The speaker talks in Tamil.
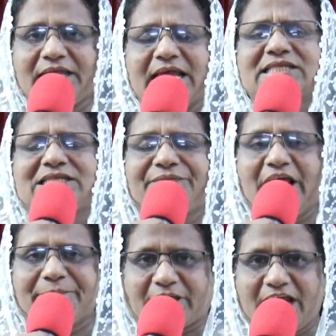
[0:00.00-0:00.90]

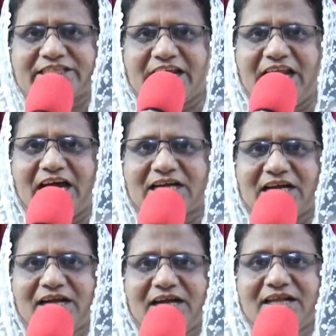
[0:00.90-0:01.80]
இயேசுவிடம்
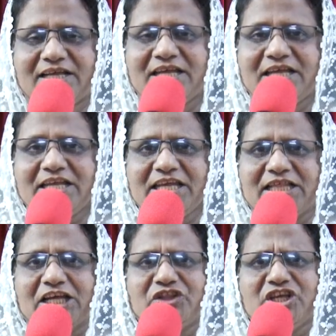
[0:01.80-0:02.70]
கேட்கின்றார்கள்
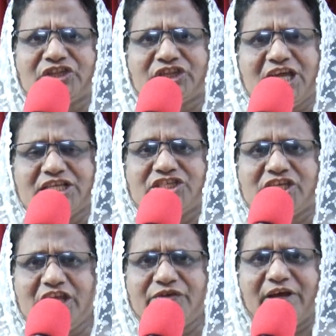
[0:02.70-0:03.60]
இந்த நித்திய
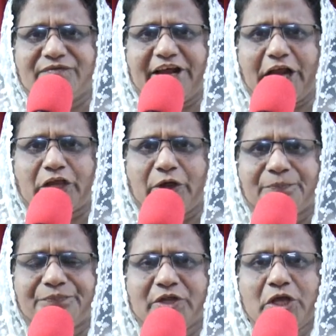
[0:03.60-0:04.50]
ஜீவன்
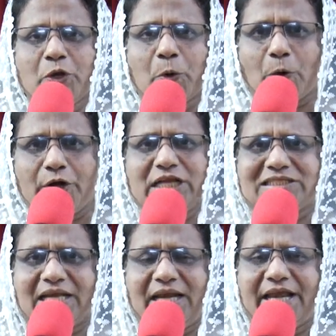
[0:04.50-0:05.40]
வரைக்கும் கொண்டு
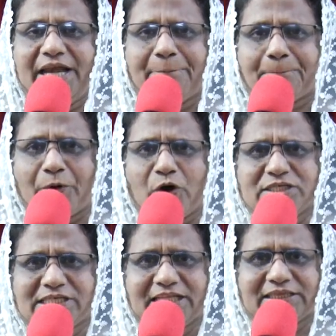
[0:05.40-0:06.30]
செல்லுகின்ற
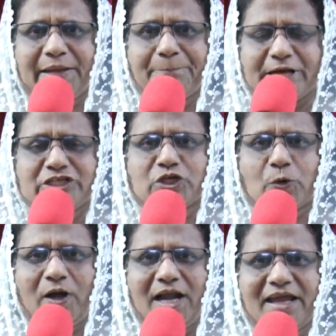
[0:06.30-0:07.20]
போஜனத்தை
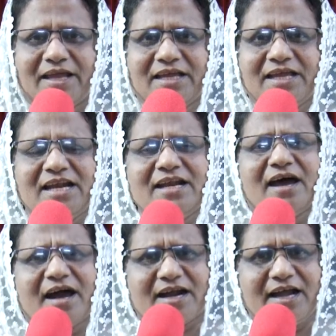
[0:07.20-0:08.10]
பெற்றுக்கொள்ள
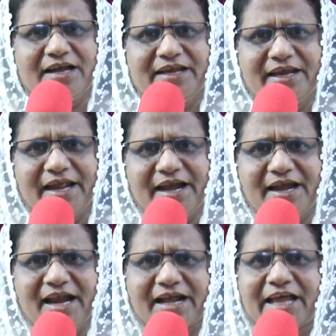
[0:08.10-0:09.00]
நாங்கள்
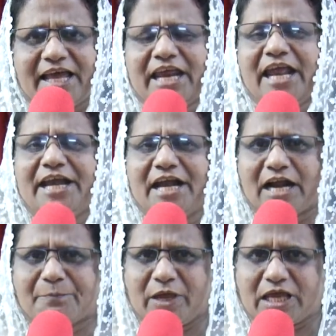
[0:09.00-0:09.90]
என்ன கிரியை
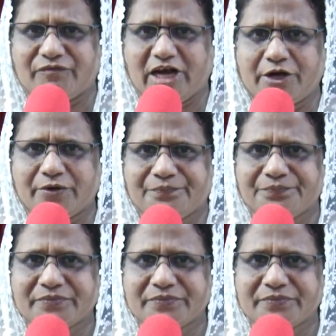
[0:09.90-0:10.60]
நடப்பிக்க வேண்டும்